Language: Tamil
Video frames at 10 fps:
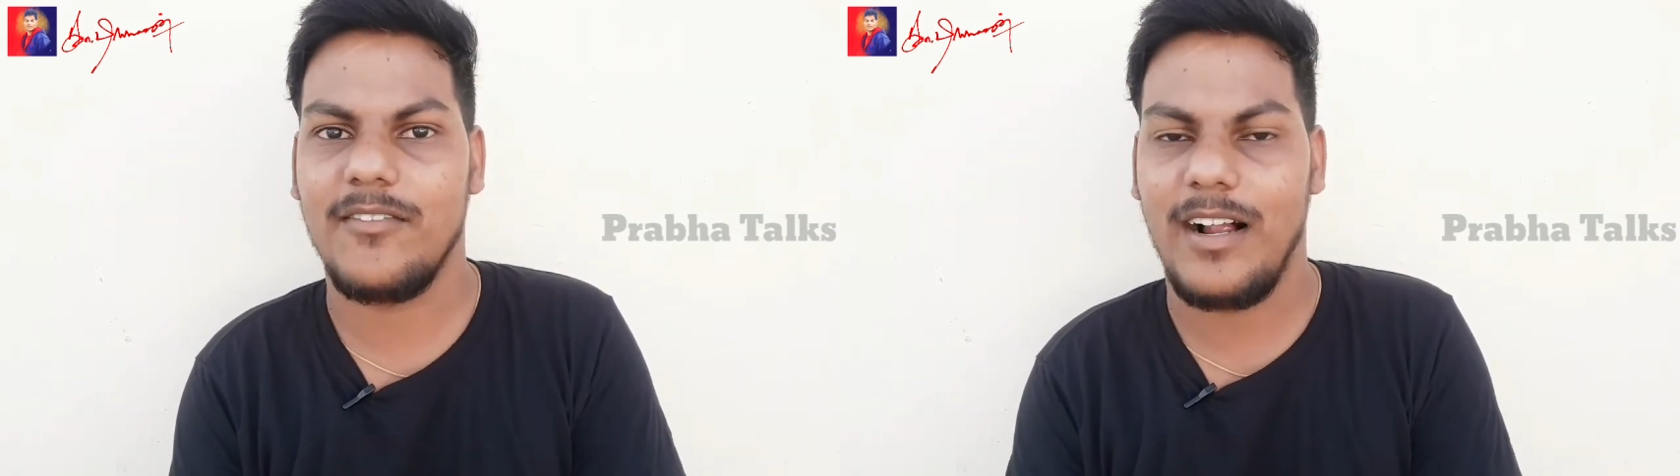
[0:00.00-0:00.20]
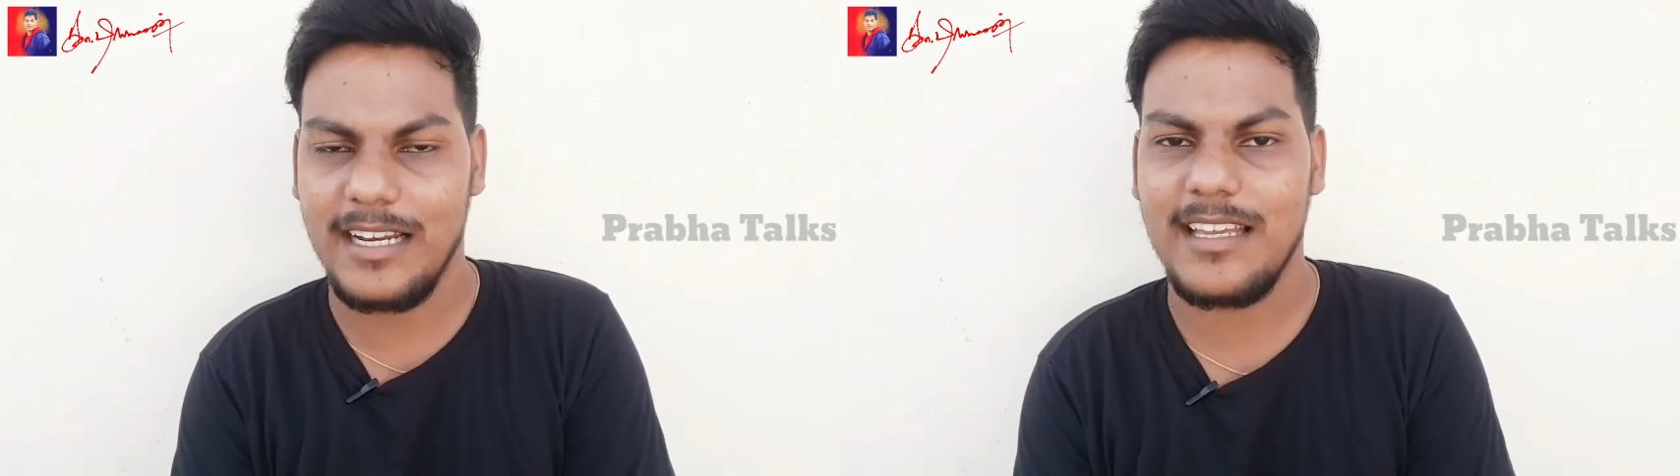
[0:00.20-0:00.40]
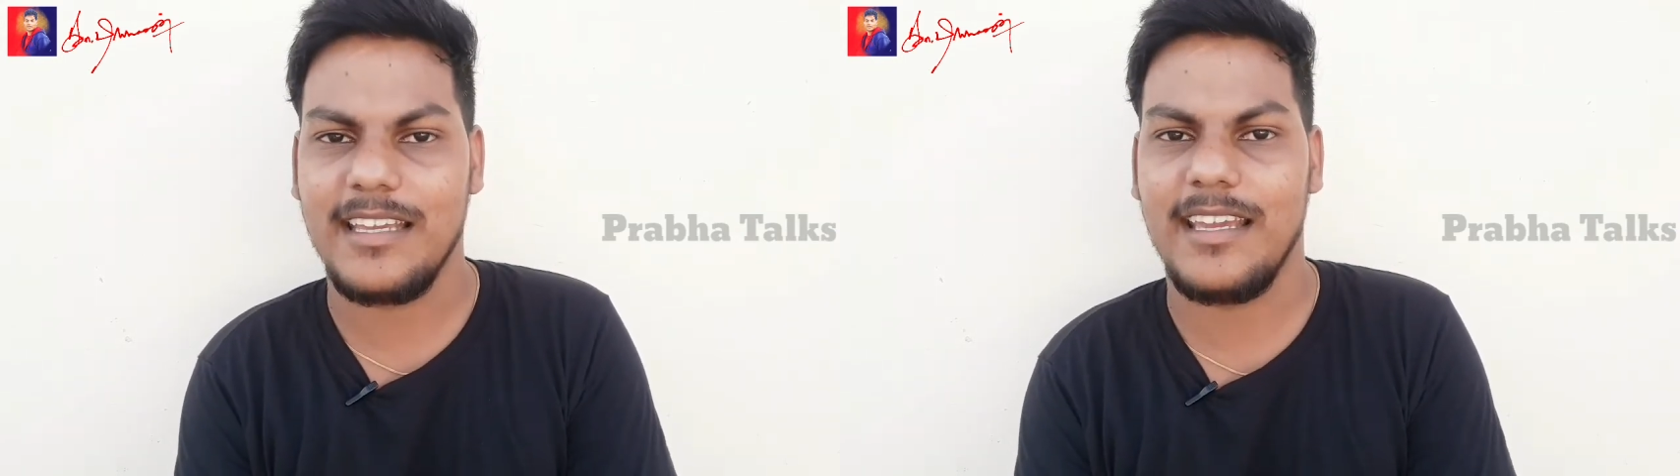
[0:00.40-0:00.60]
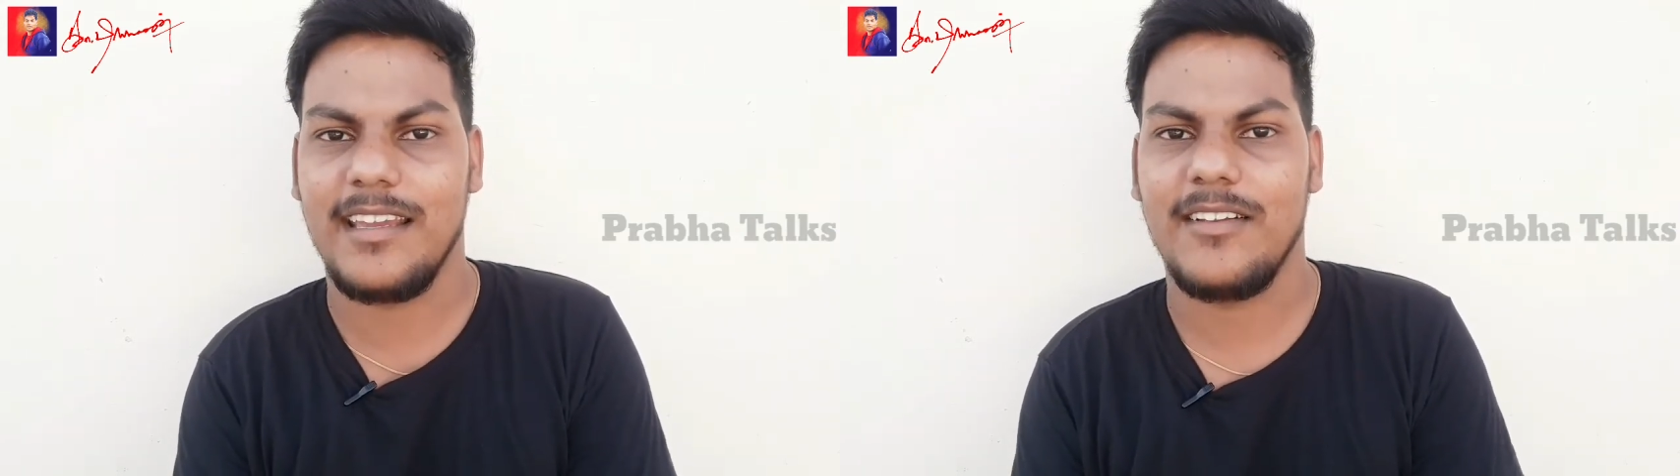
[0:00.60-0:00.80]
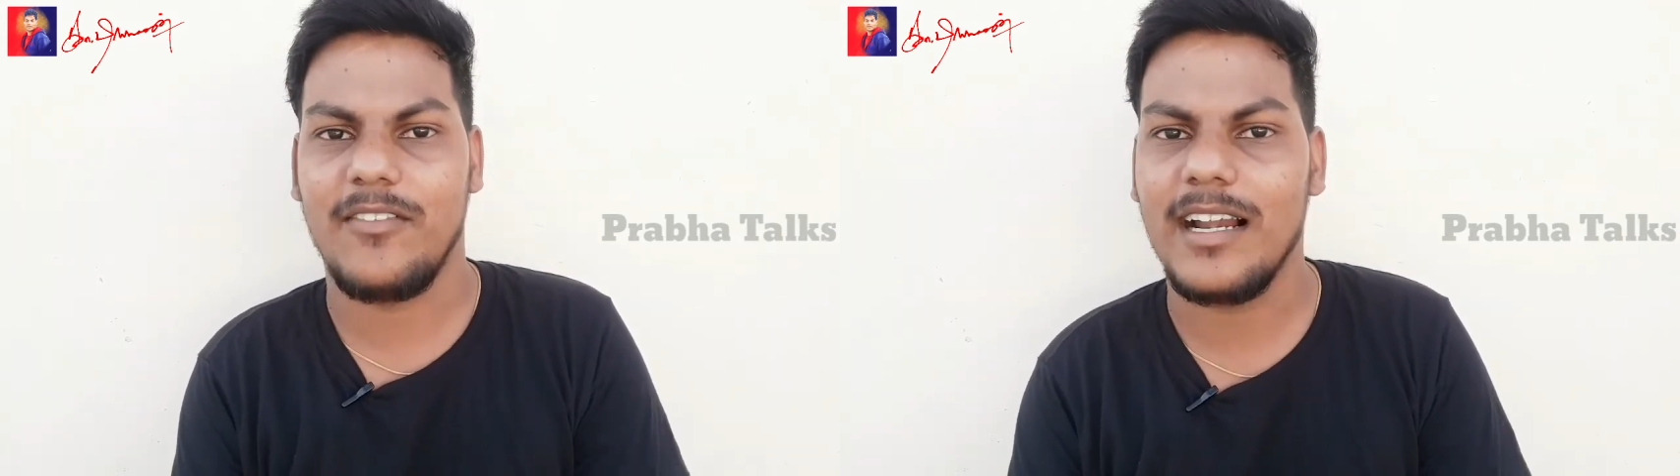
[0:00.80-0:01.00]
வாழ்க்கையே
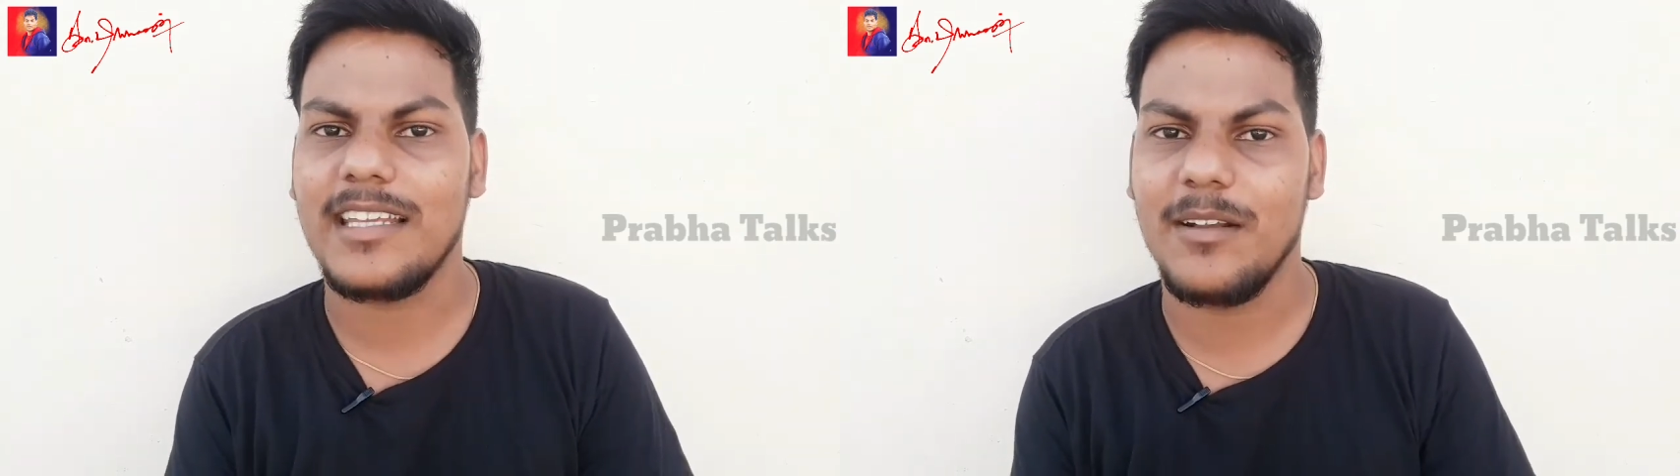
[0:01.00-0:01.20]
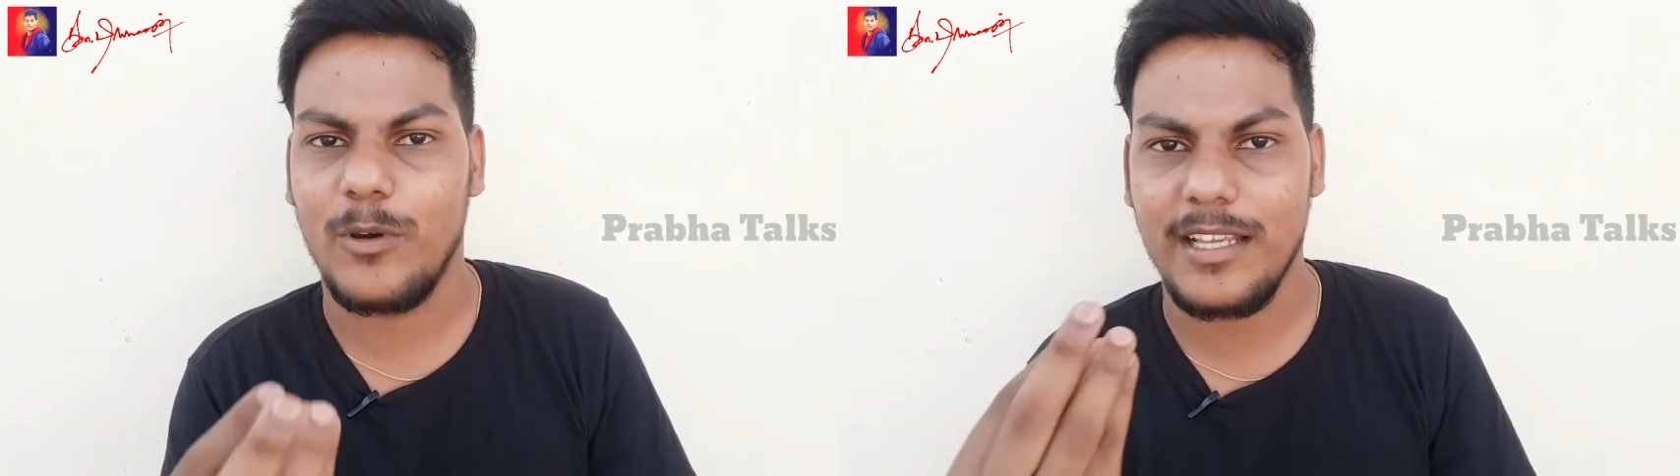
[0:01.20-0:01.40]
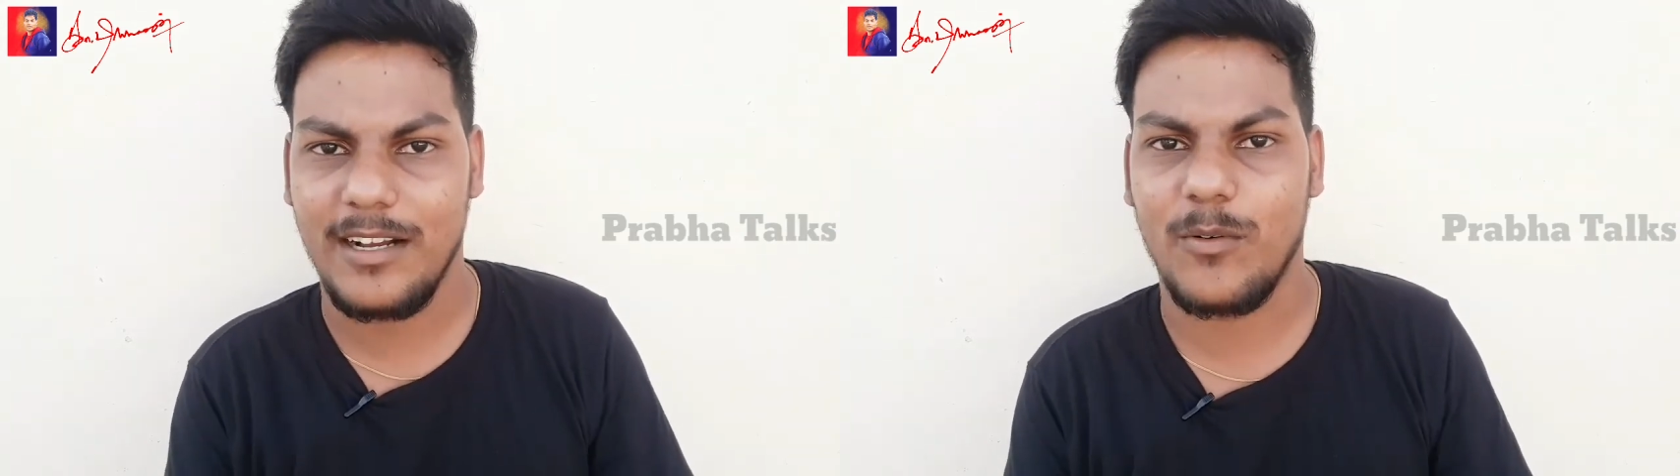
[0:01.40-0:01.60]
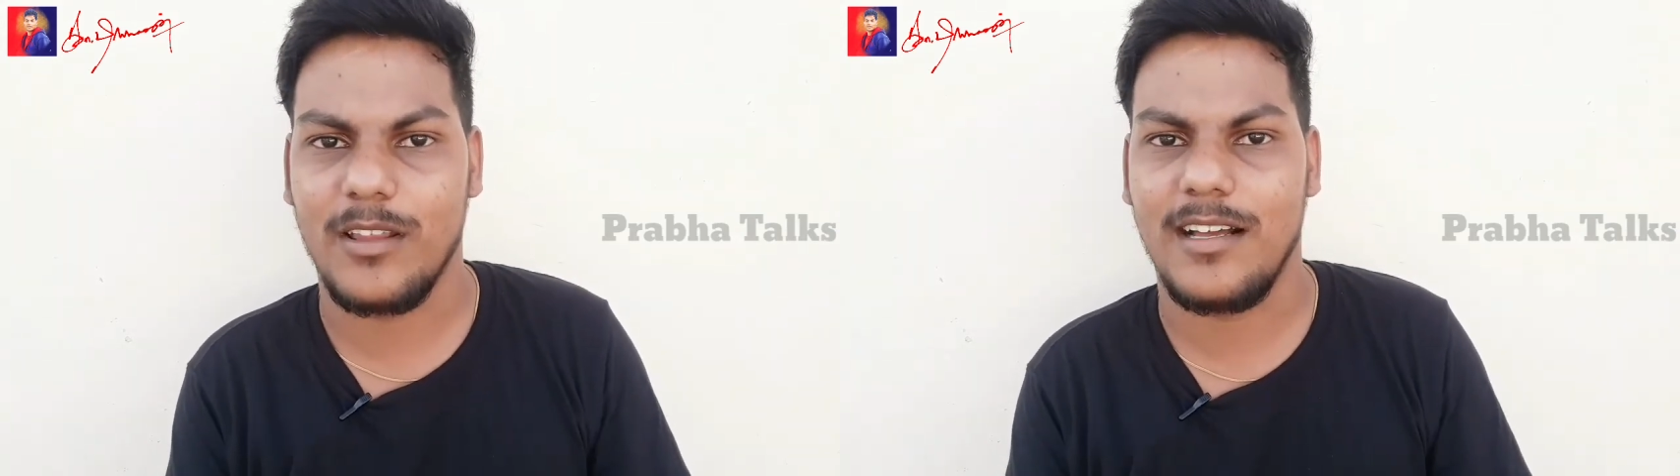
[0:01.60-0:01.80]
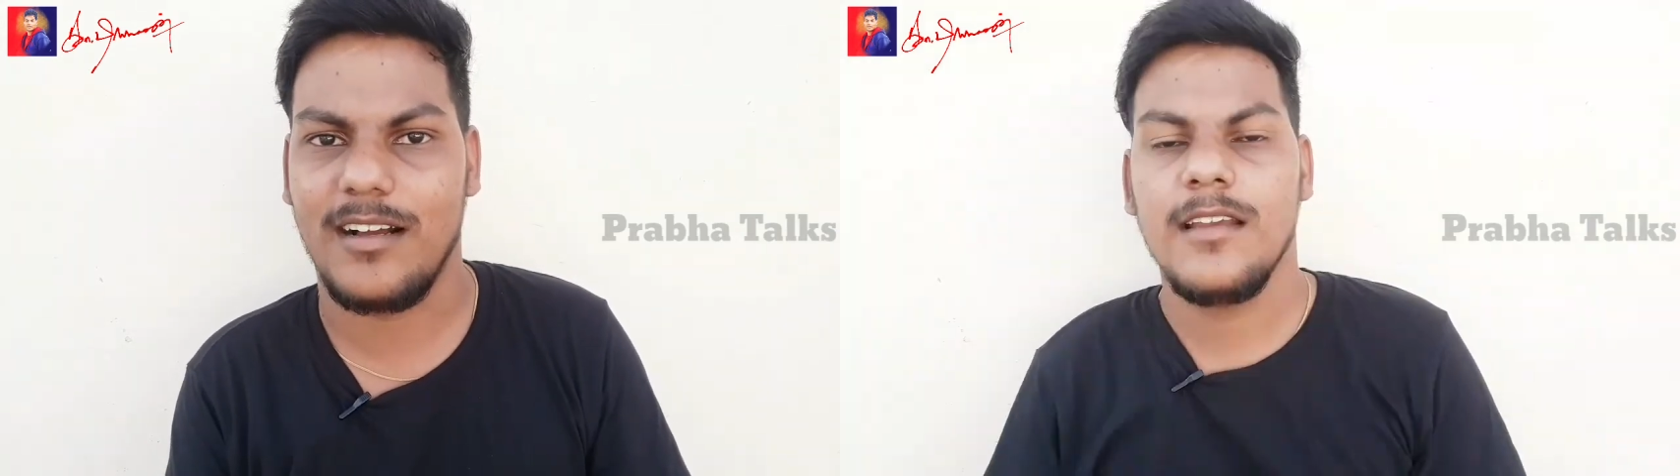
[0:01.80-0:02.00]
வாழ்க்கை முறையே
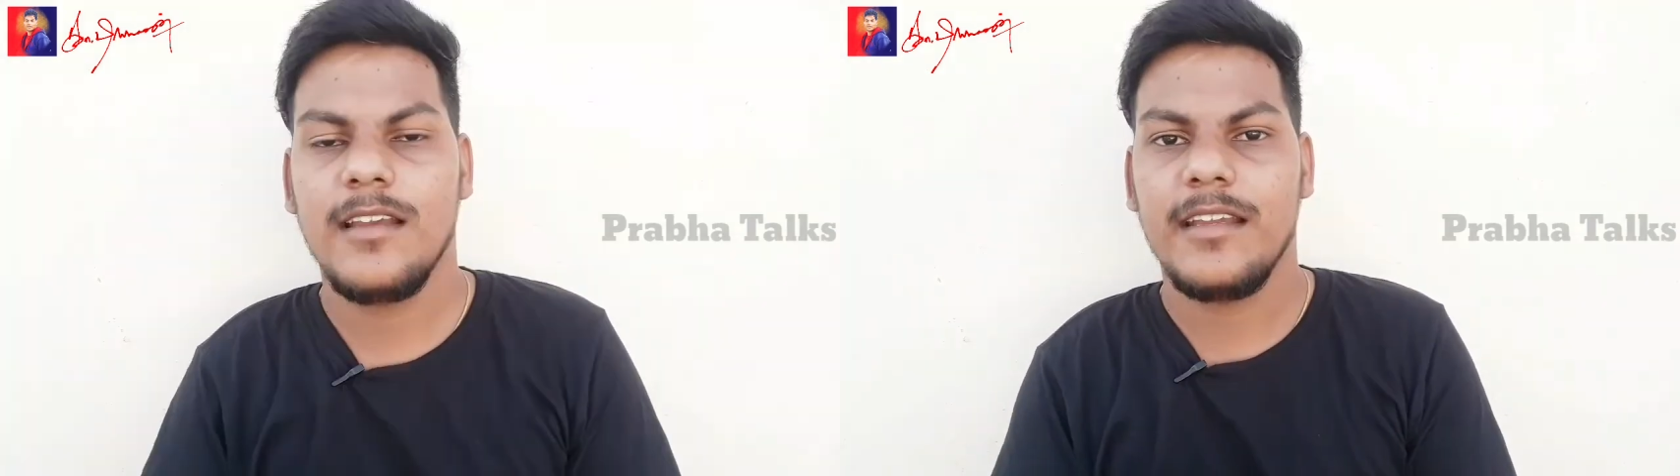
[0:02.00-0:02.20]
அவ்வளோதான்